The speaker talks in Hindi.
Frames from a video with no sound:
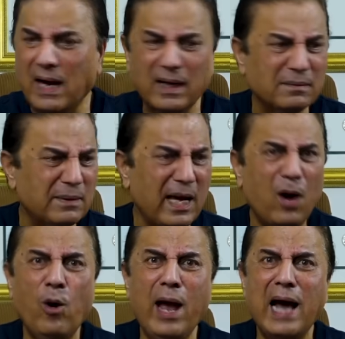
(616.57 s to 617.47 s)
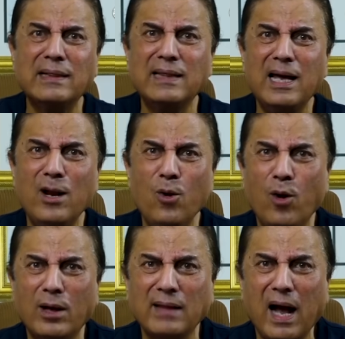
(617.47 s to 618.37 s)
ताकत नहीं है वो आते हैं
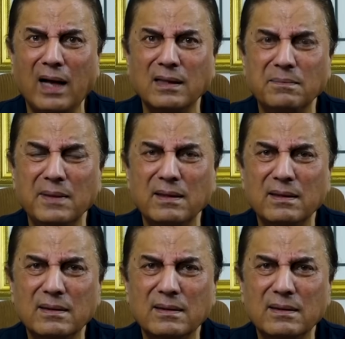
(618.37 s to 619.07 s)
लोगों की ताकत में